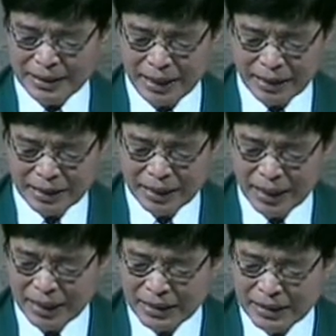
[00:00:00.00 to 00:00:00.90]

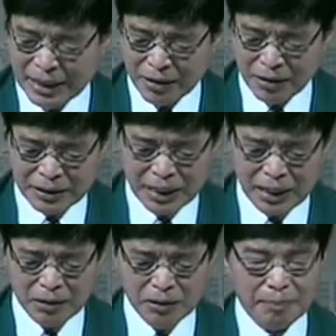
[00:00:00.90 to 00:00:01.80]
자기가 이제껏
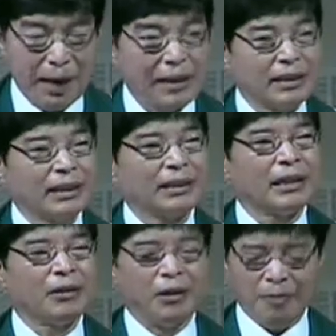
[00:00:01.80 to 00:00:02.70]
살아온
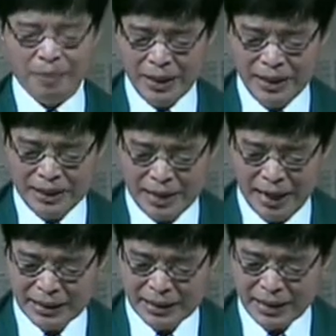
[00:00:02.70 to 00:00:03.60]
방식대로
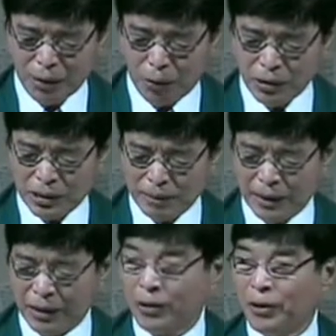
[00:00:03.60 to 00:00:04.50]
자기의
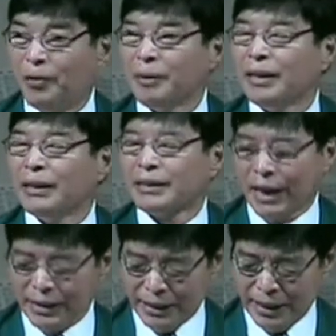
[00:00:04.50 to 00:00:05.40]
고집대로
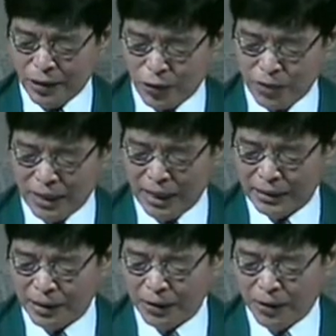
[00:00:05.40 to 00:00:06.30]
자기의
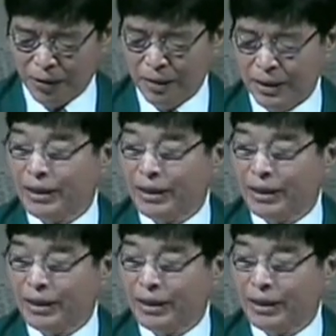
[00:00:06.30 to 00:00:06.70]
주장대로